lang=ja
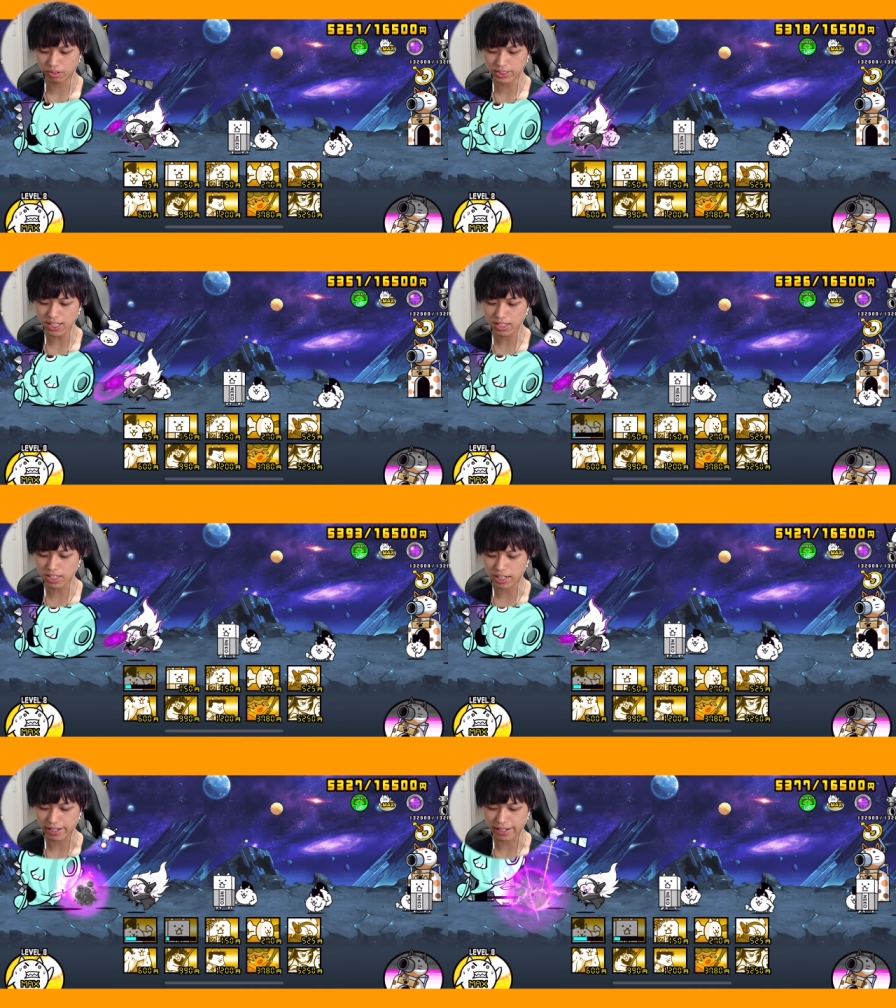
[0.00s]
俺さっ
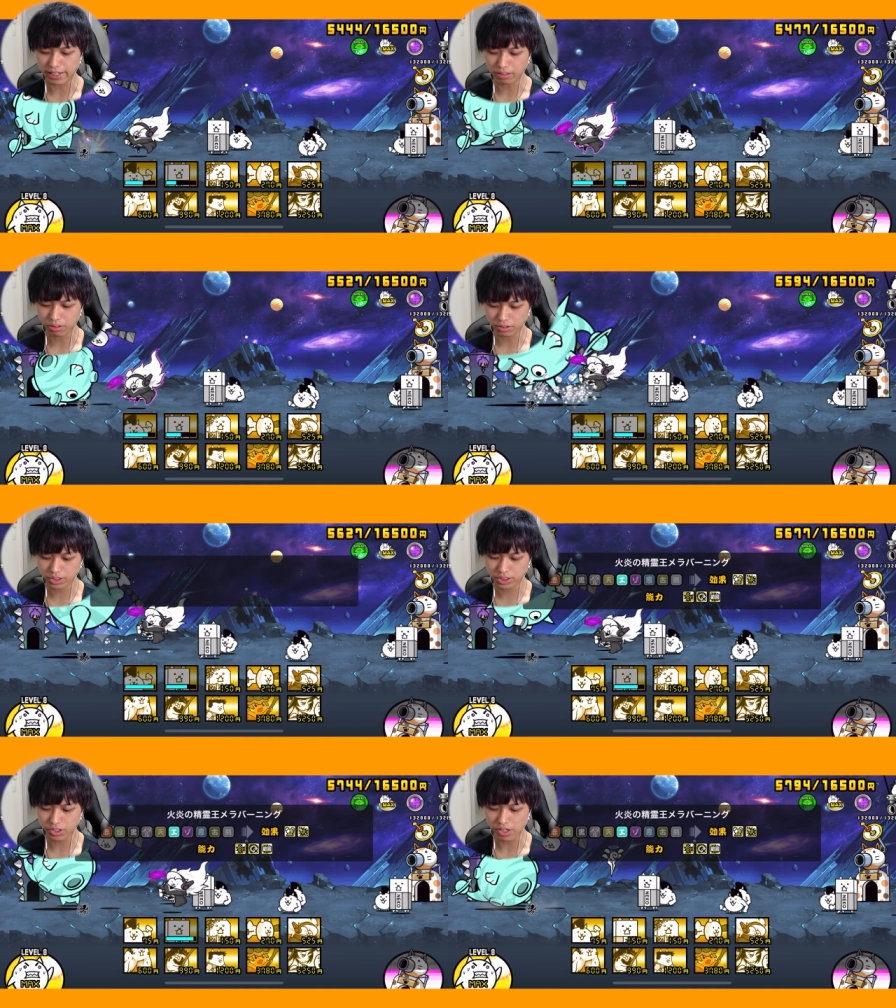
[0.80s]
きからねこの
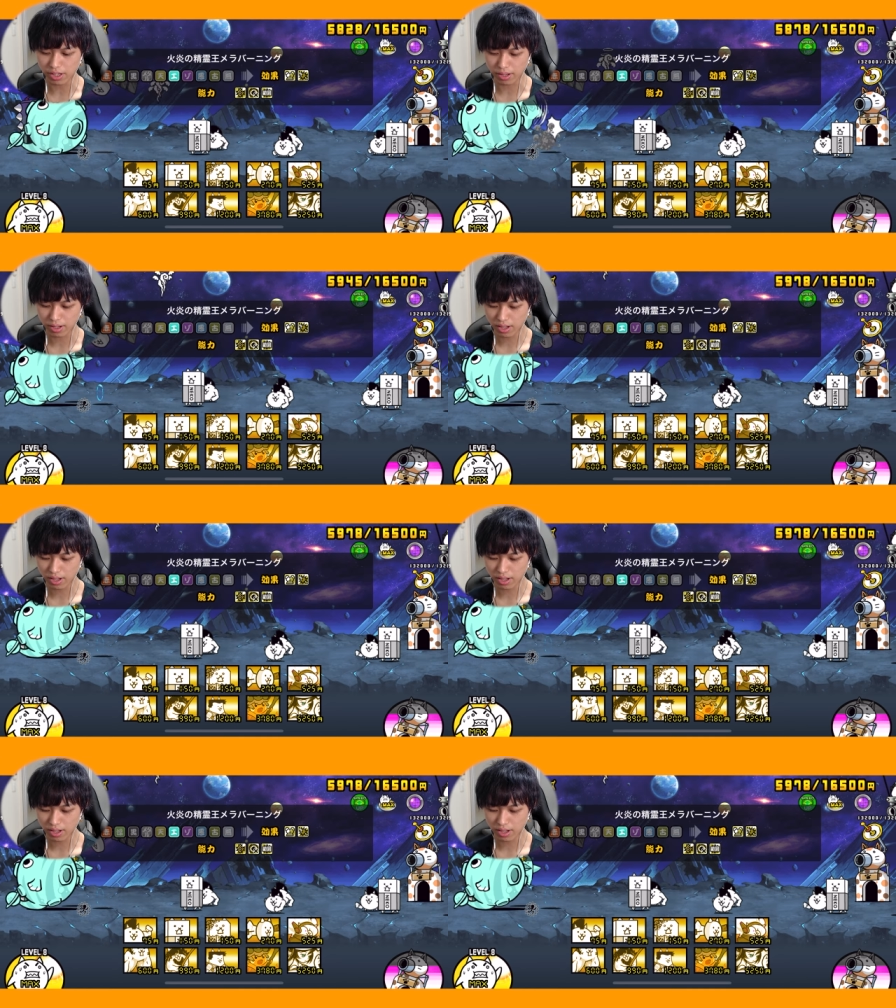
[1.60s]
強い